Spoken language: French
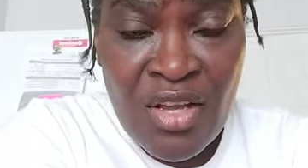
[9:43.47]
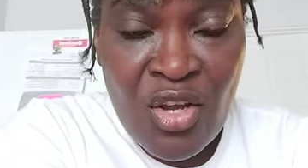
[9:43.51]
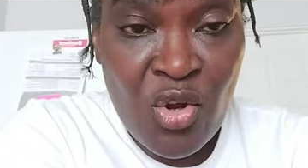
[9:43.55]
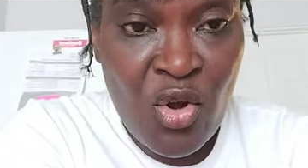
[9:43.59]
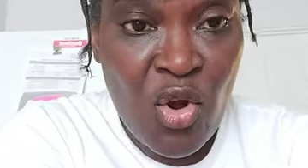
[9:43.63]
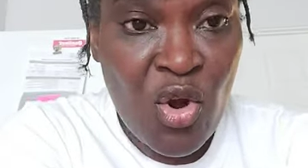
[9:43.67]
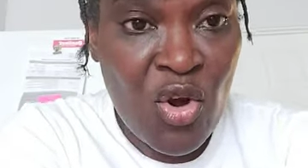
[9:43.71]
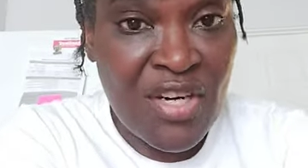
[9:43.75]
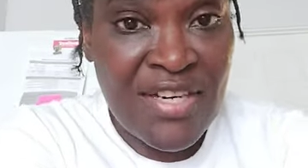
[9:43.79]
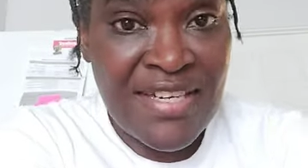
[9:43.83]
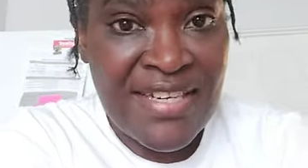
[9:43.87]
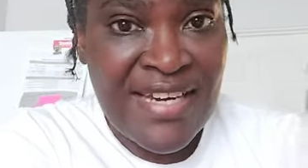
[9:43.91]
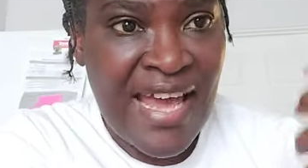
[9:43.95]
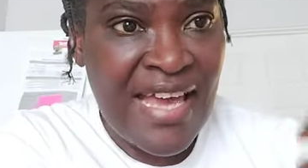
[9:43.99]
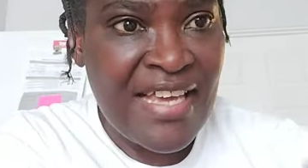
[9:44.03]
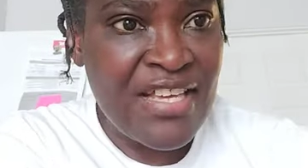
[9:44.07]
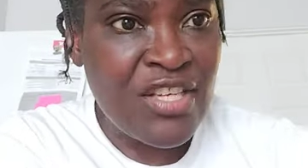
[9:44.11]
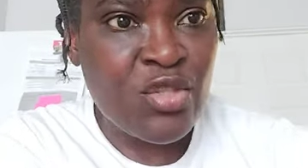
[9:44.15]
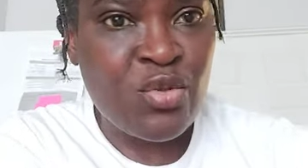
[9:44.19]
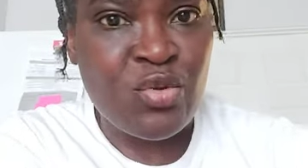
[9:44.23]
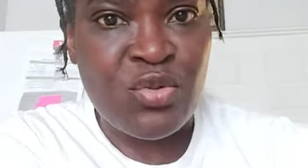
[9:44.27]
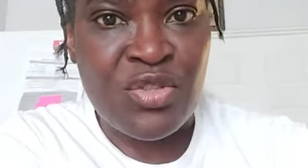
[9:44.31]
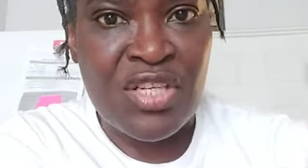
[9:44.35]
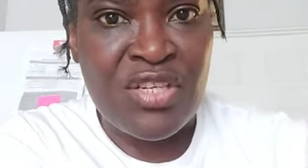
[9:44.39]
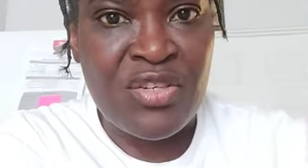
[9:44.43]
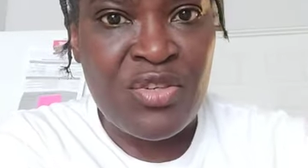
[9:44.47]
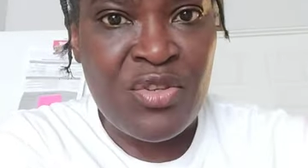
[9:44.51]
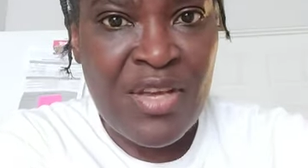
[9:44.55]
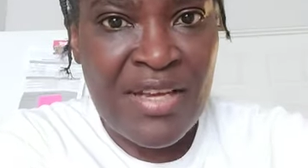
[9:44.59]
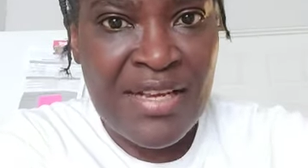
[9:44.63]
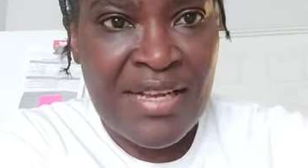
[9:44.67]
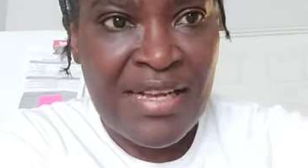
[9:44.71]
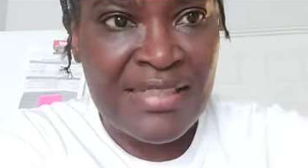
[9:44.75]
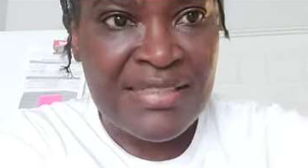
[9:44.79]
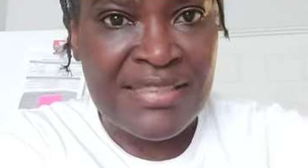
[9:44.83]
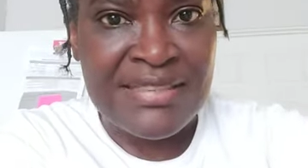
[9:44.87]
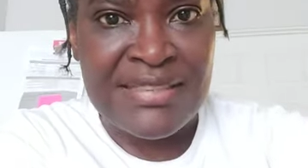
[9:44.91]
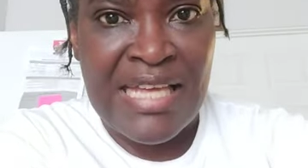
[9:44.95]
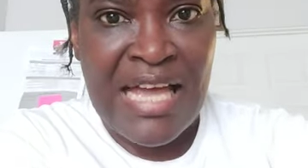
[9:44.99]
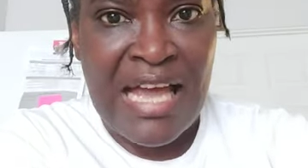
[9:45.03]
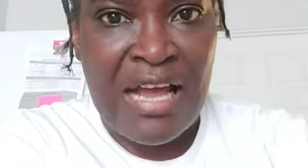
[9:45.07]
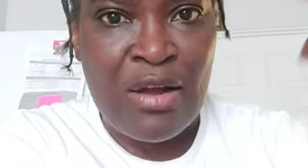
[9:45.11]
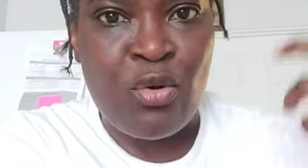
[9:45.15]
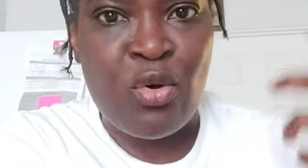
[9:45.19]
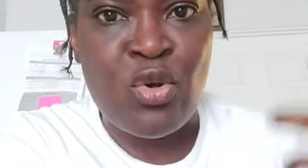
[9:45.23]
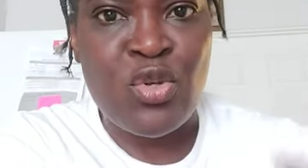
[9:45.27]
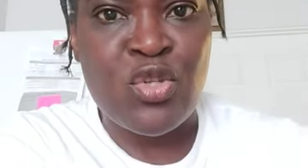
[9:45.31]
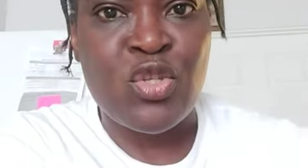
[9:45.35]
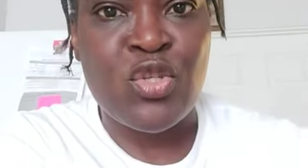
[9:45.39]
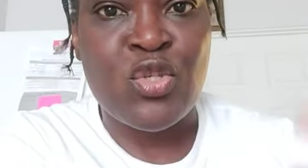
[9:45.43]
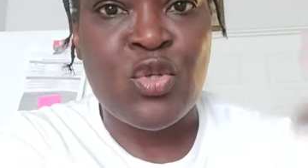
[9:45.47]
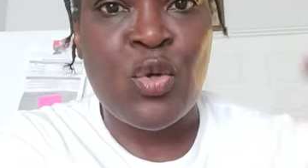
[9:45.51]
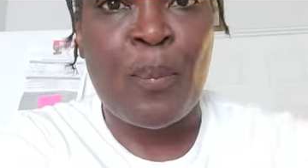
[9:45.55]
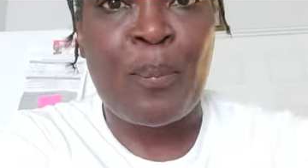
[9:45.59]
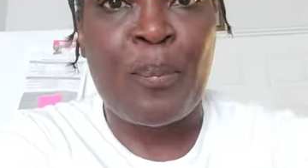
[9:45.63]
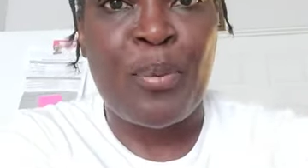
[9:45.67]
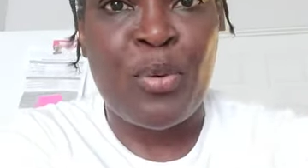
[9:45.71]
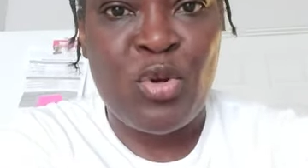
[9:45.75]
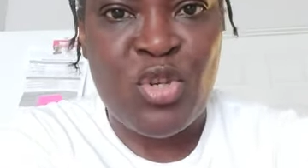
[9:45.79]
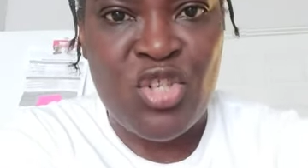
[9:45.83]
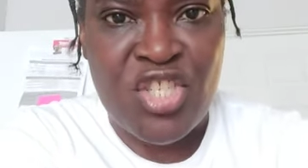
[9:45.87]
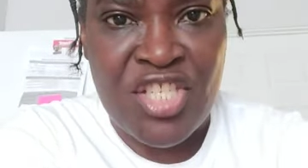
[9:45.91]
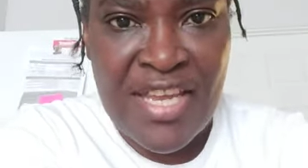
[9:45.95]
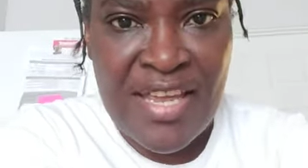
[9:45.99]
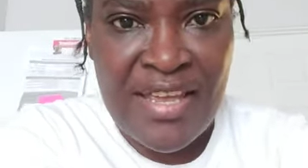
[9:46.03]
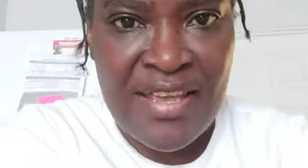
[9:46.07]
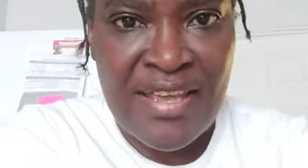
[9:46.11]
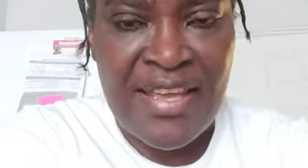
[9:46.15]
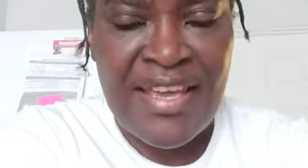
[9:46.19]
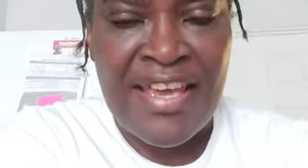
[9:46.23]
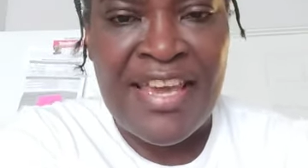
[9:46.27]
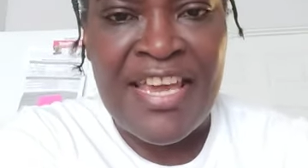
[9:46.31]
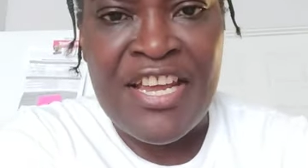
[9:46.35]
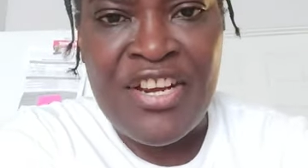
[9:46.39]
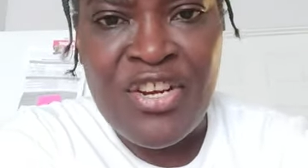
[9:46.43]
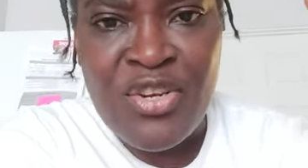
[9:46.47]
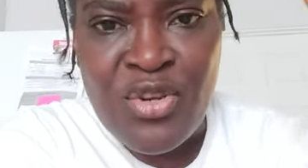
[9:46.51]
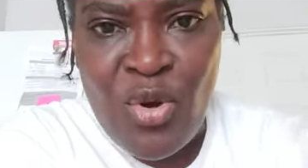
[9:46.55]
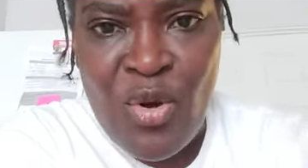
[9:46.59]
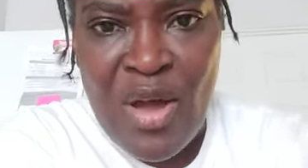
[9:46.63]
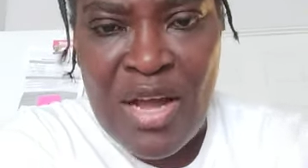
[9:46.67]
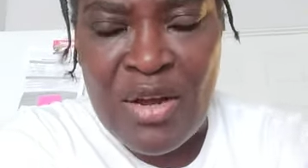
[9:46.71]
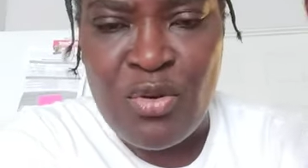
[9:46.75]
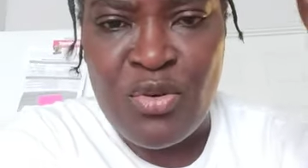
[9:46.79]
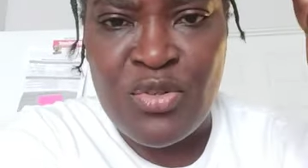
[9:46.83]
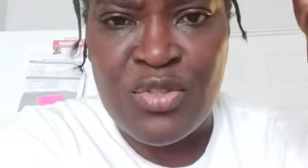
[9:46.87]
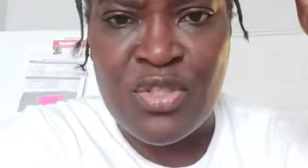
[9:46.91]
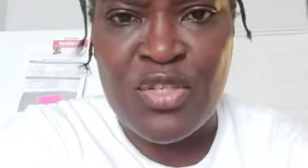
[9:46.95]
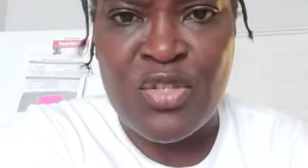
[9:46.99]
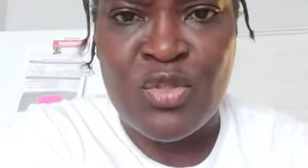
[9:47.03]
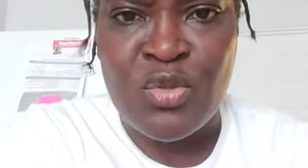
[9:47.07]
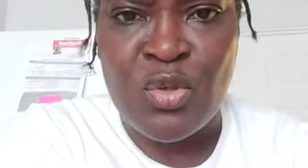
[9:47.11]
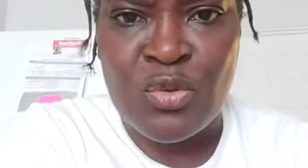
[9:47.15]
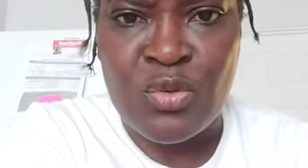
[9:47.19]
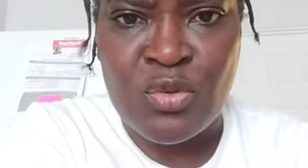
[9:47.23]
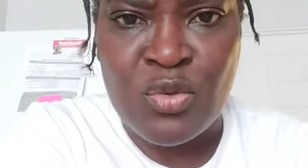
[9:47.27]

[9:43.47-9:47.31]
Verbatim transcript: qu'on aille soutenir un candidat à cause de son projet et non à cause de son,